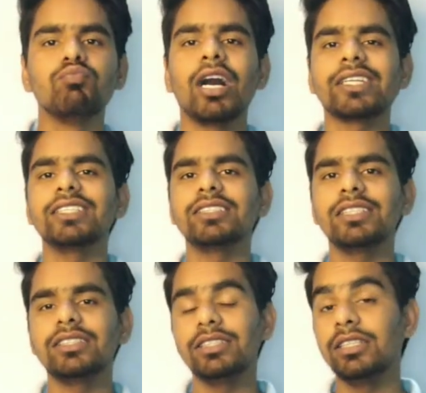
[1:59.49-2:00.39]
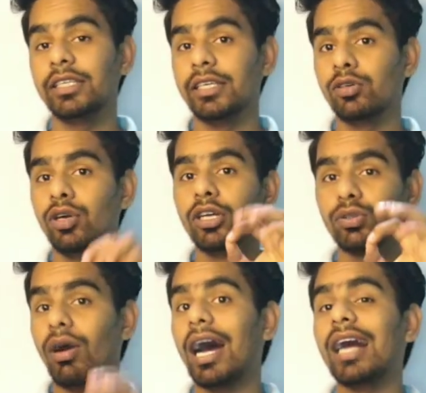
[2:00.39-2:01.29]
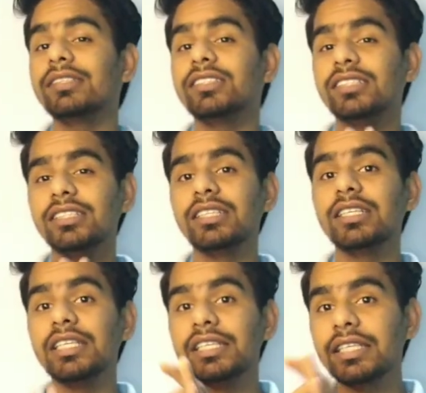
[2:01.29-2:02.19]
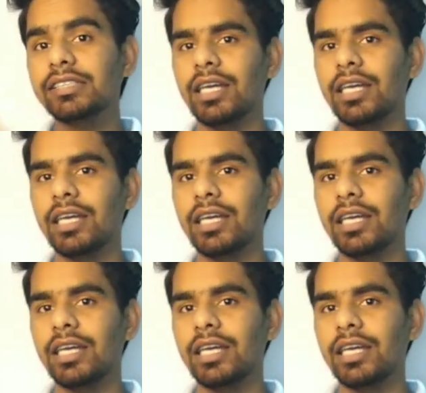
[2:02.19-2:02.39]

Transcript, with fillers: मार्केट से चीनी ले आओ तो आज चीनी की रेट है